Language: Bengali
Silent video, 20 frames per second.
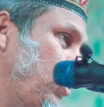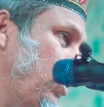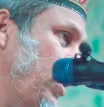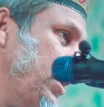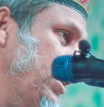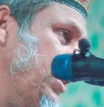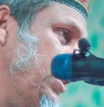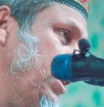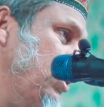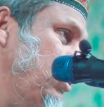
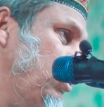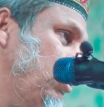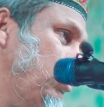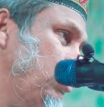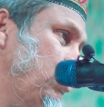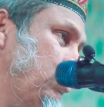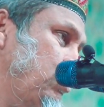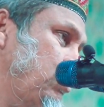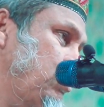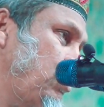কয়েকদিন
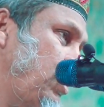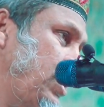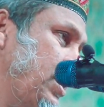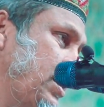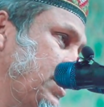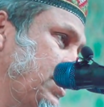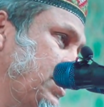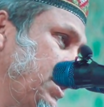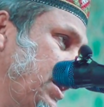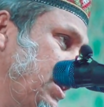হলো
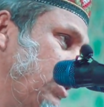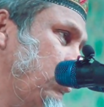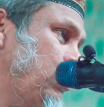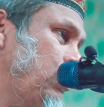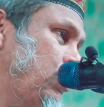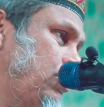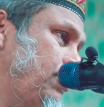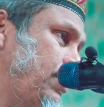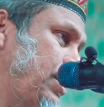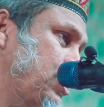কয়েকদিন
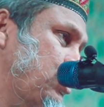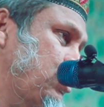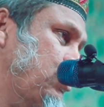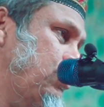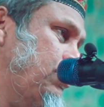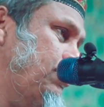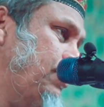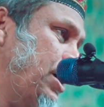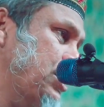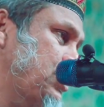হলো মাত্র
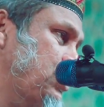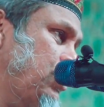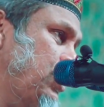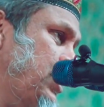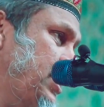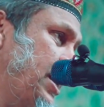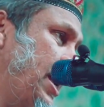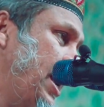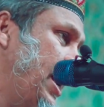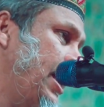মাস
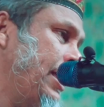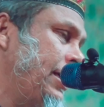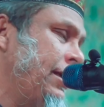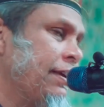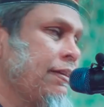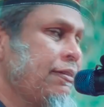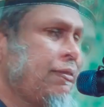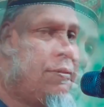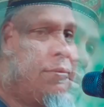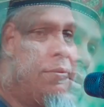হয় নাই
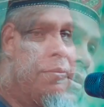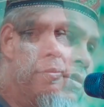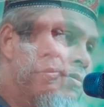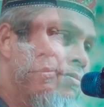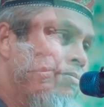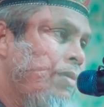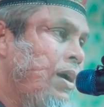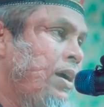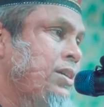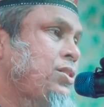
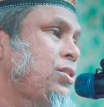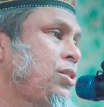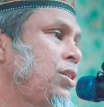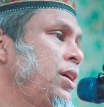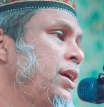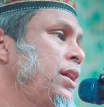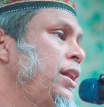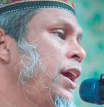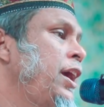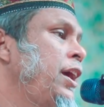মাস
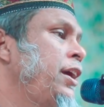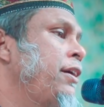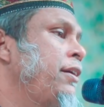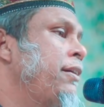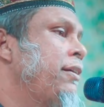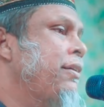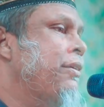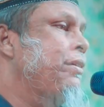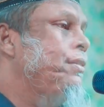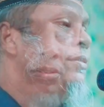হয় নাই
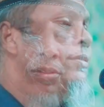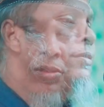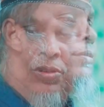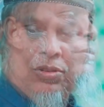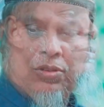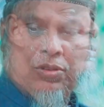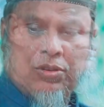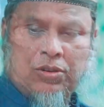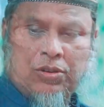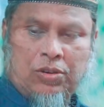
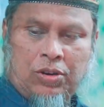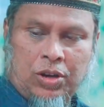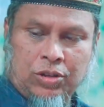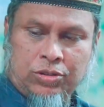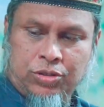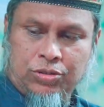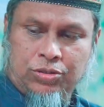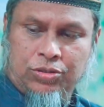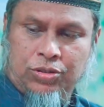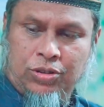
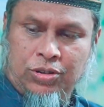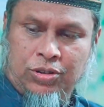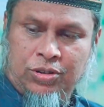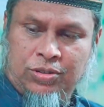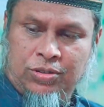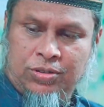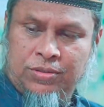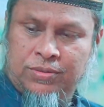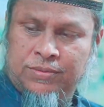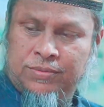অথচ
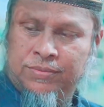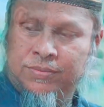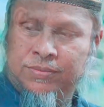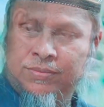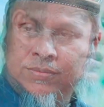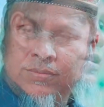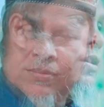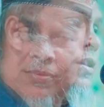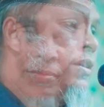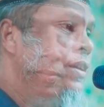
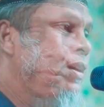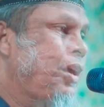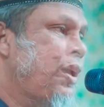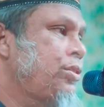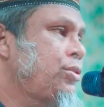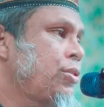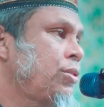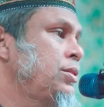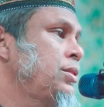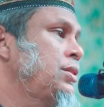এই
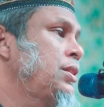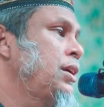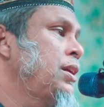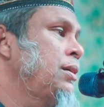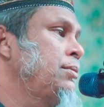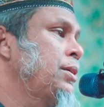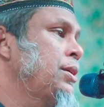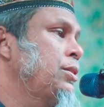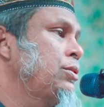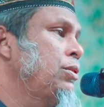সন্তান
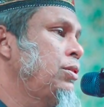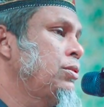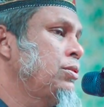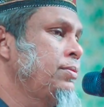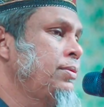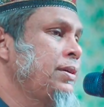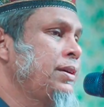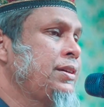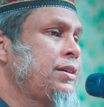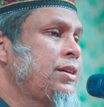আমার
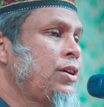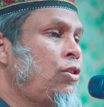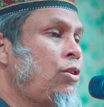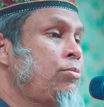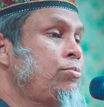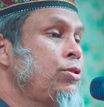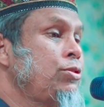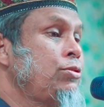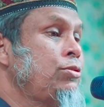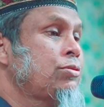গর্ভে এটা
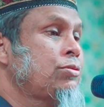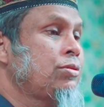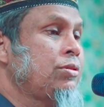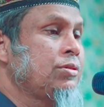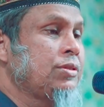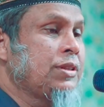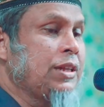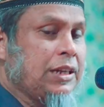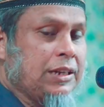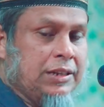অবৈধ
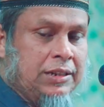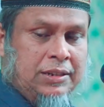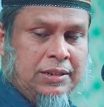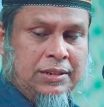সন্তান